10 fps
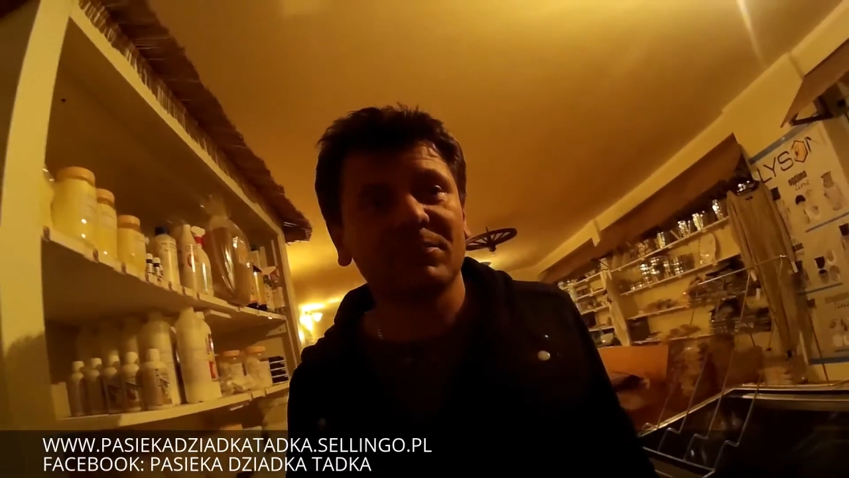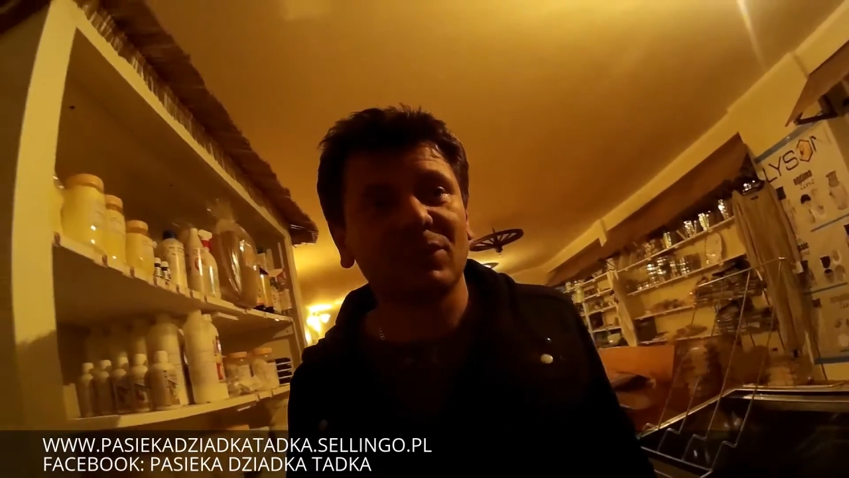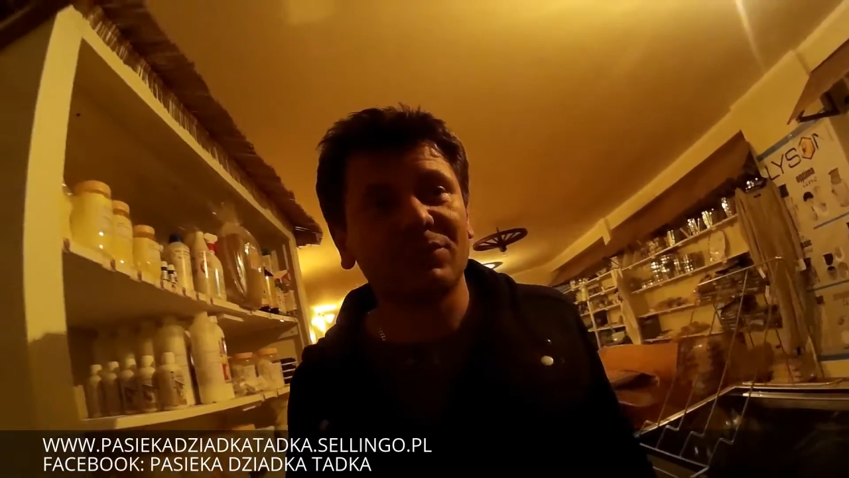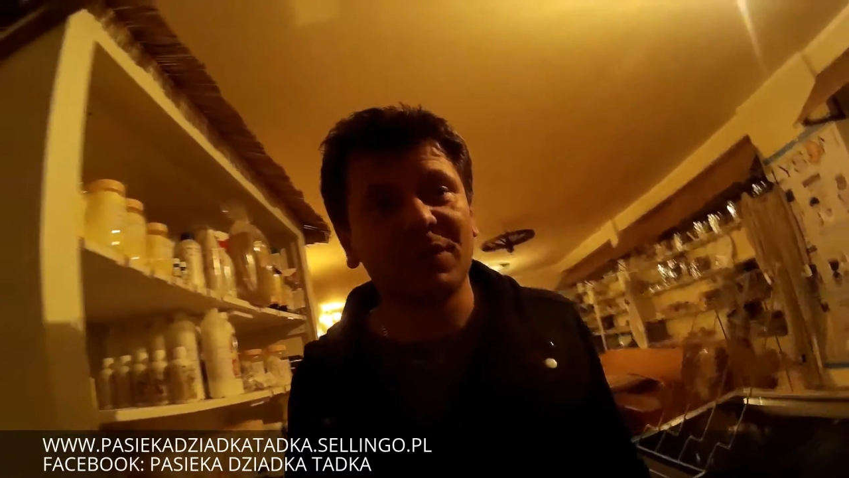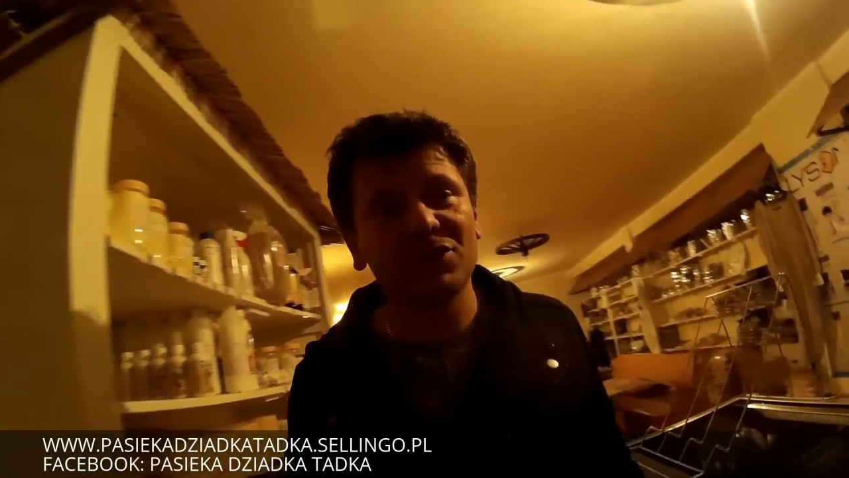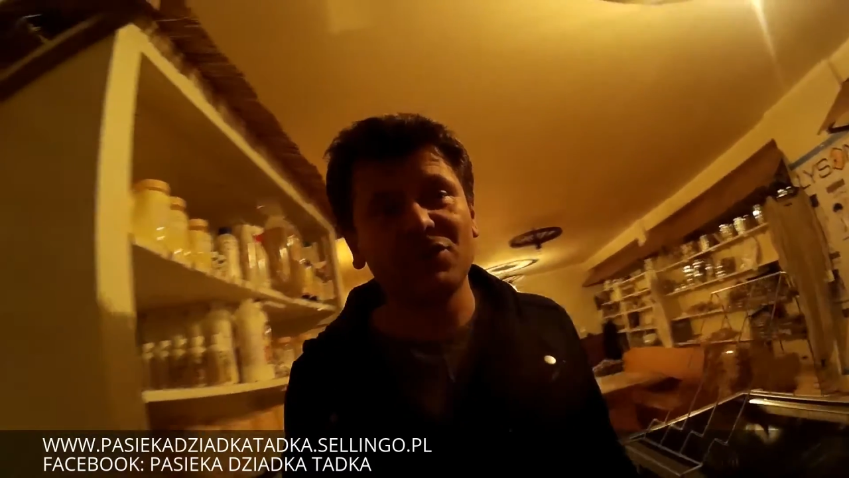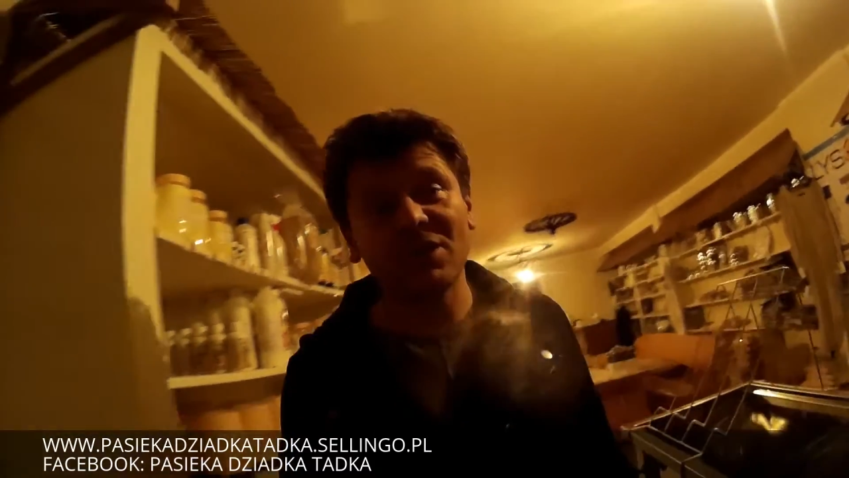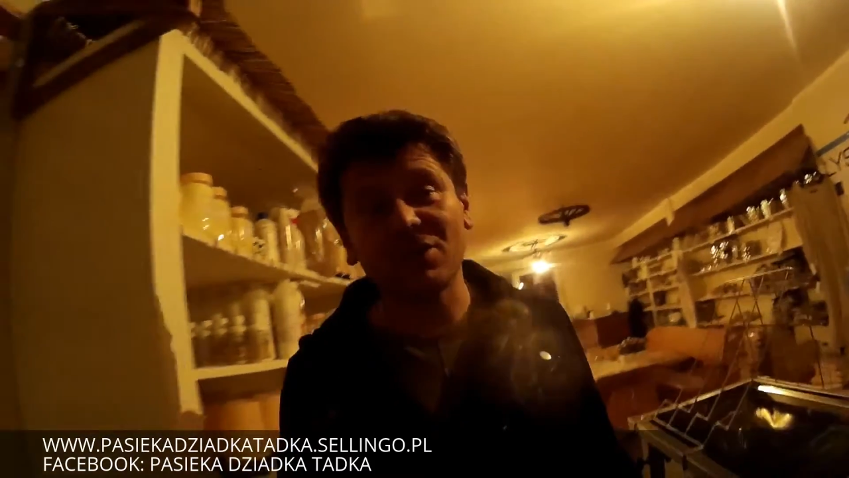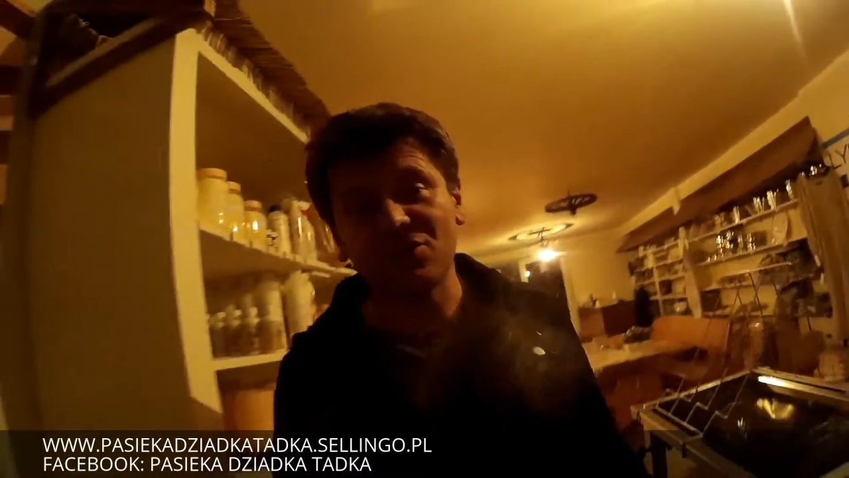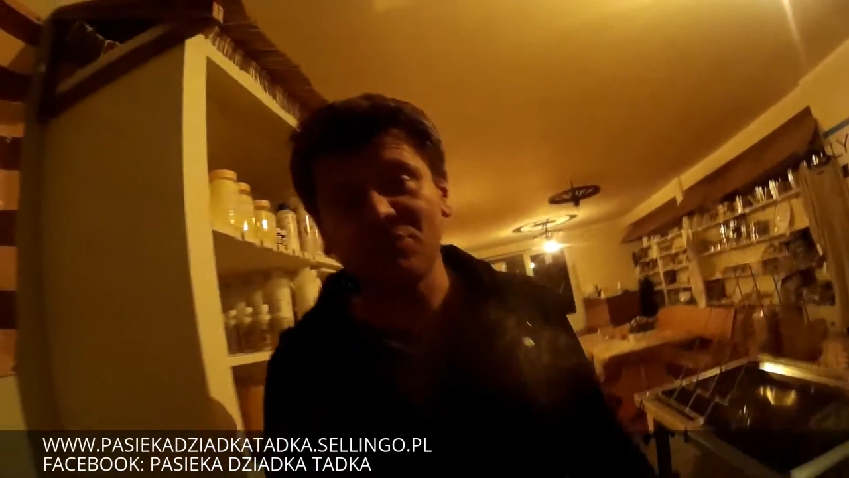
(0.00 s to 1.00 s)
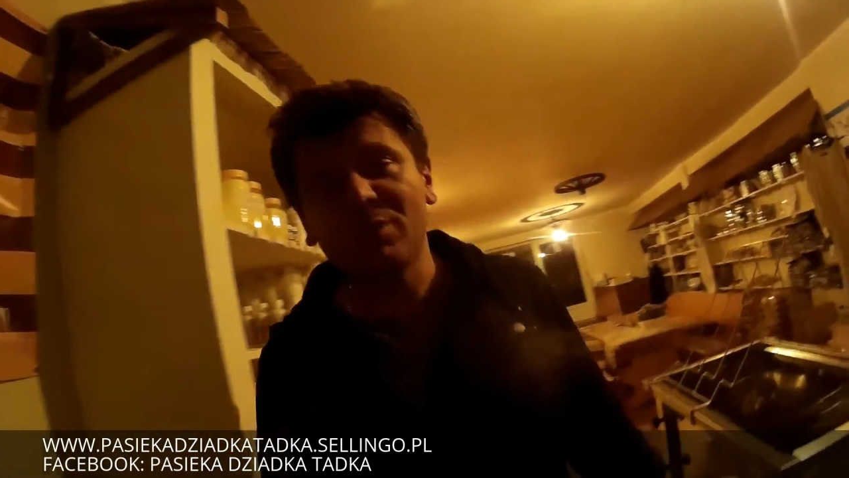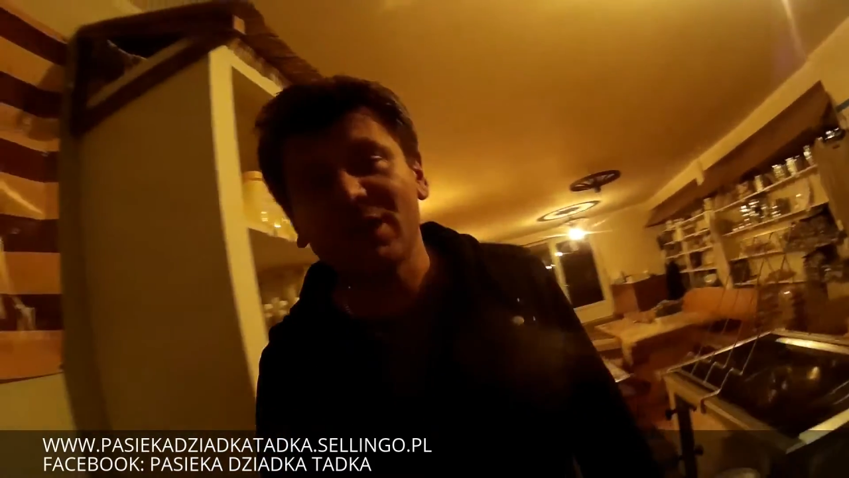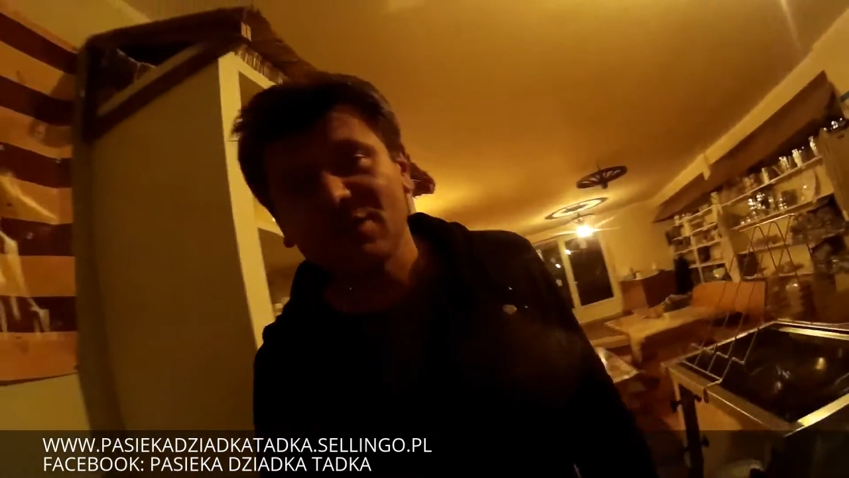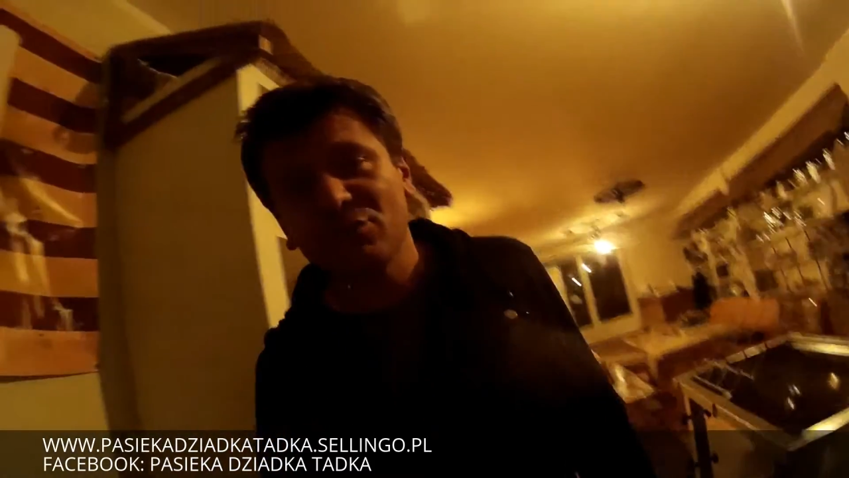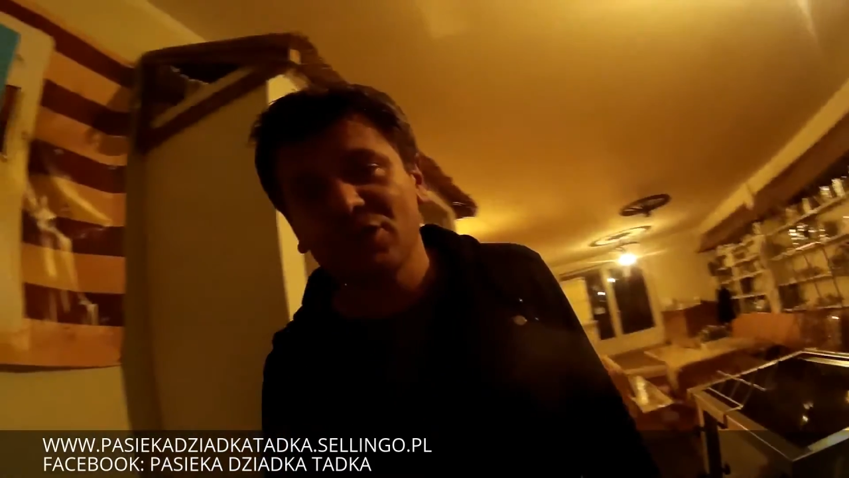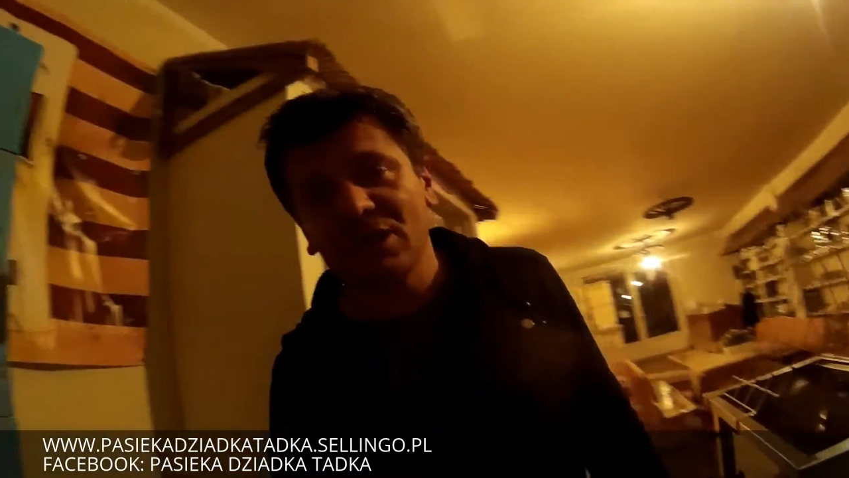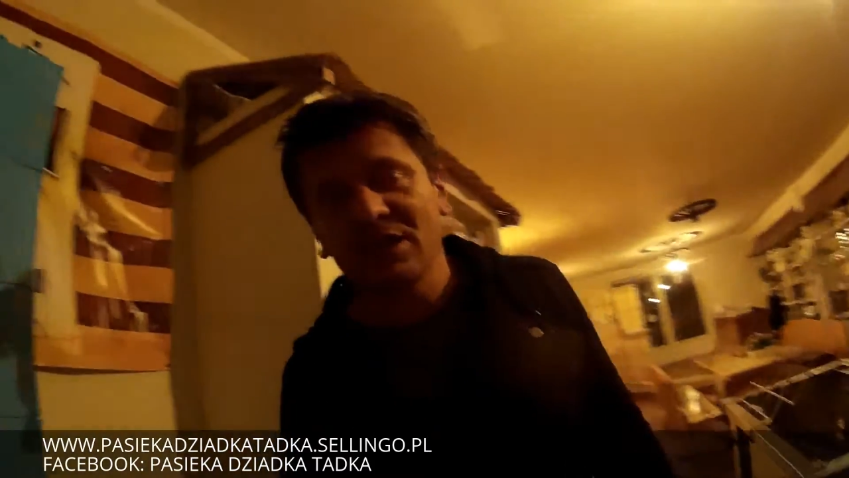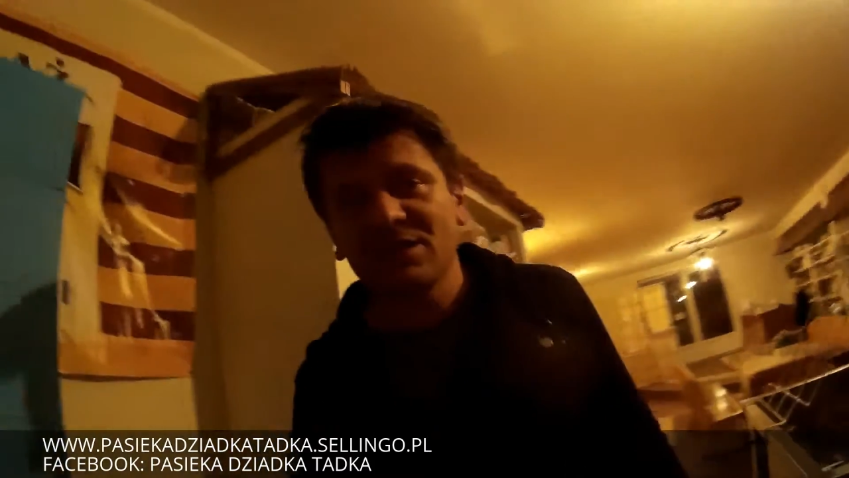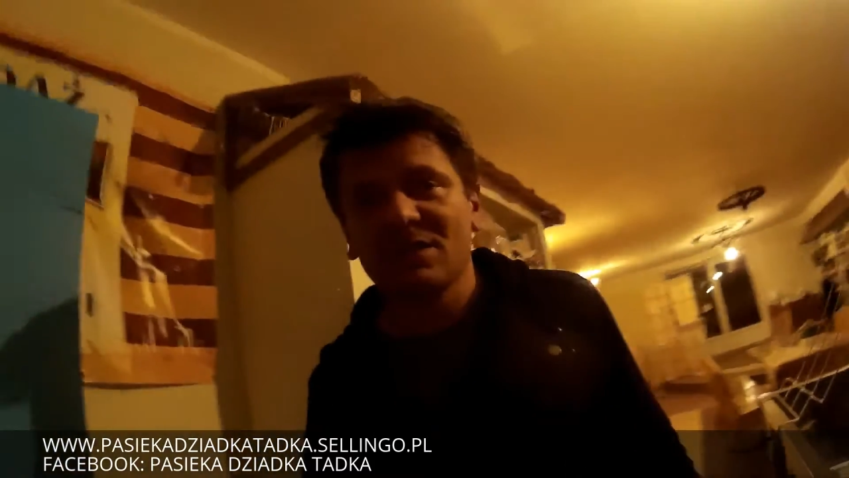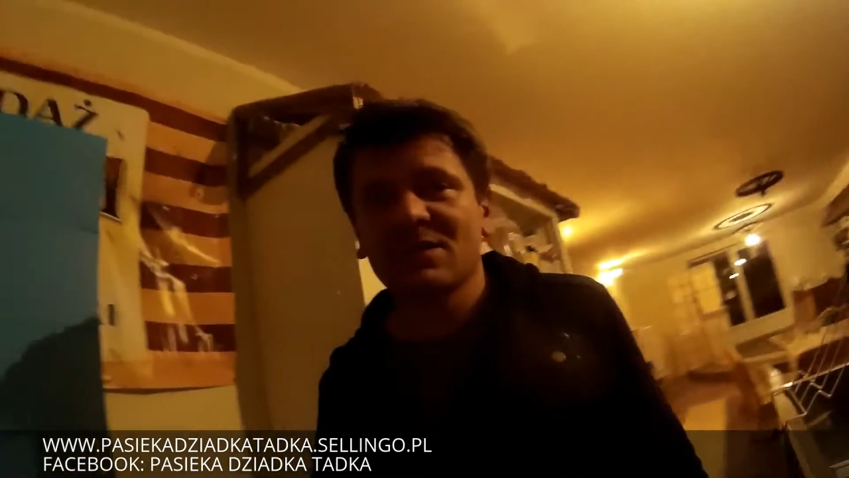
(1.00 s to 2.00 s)
odwiedzić jakieś imprezy
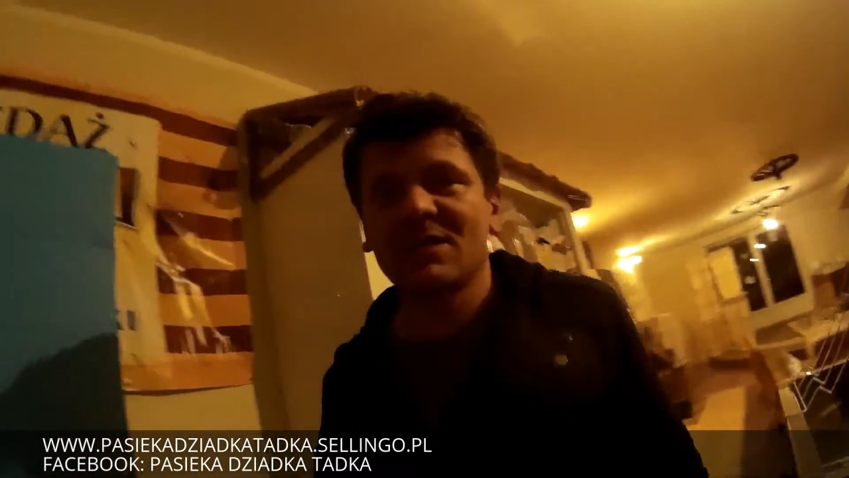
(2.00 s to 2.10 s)
pszczelarskie,